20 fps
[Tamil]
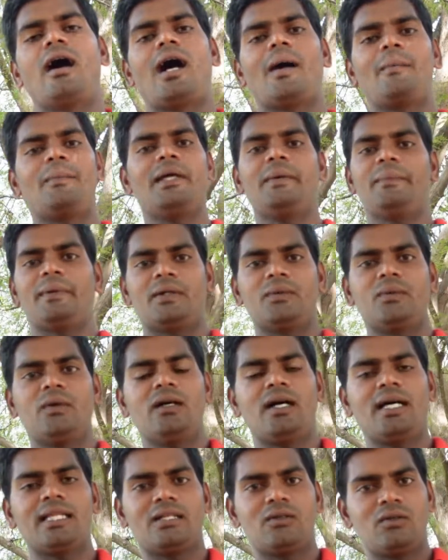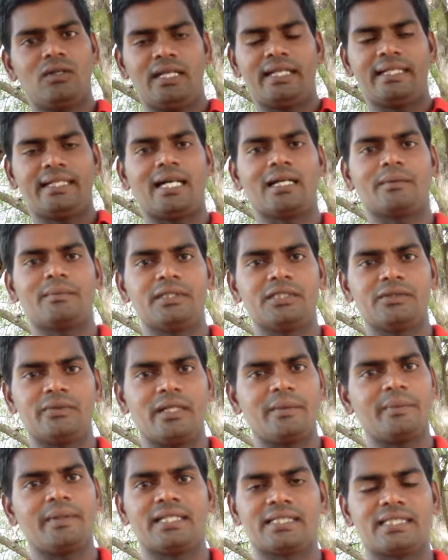அப்ளை பண்ணுவோம் அதில் உள்ள டாக்குமெண்ட்ஸ்
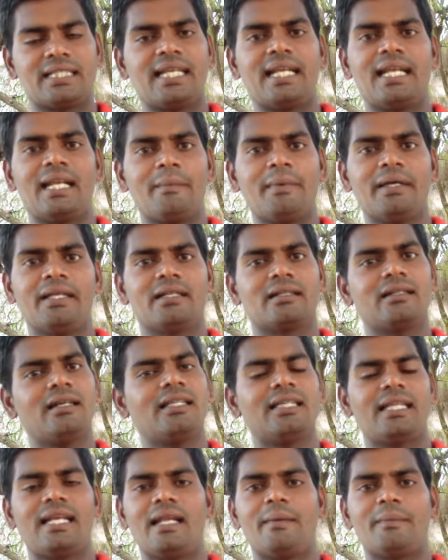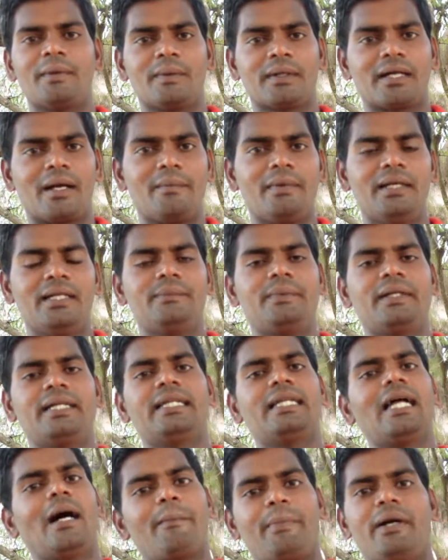வெரிஃபிகேஷன் எல்லாமே இருக்குது அது எல்லாமே நம்ம கம்ப்ளீட்
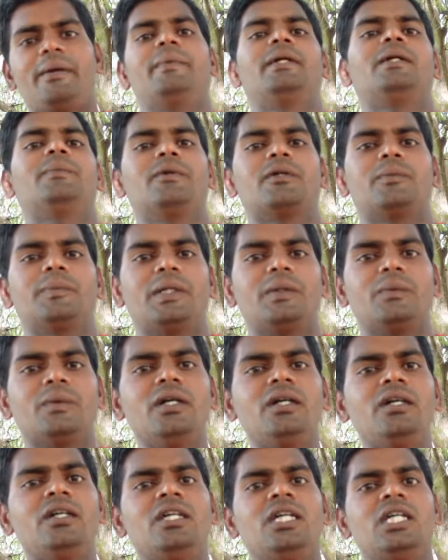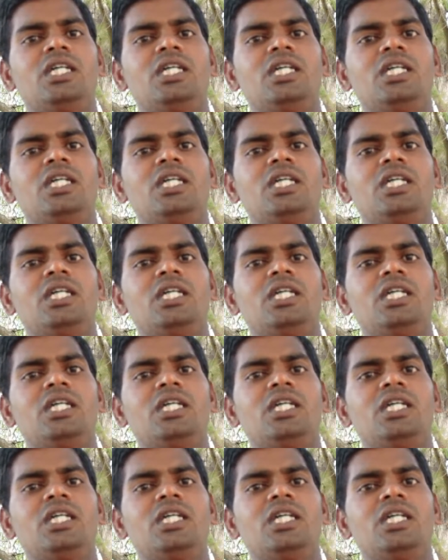பண்ணிவிட்டு அப்பாயின்மெண்ட் புக் பண்ணுவோம்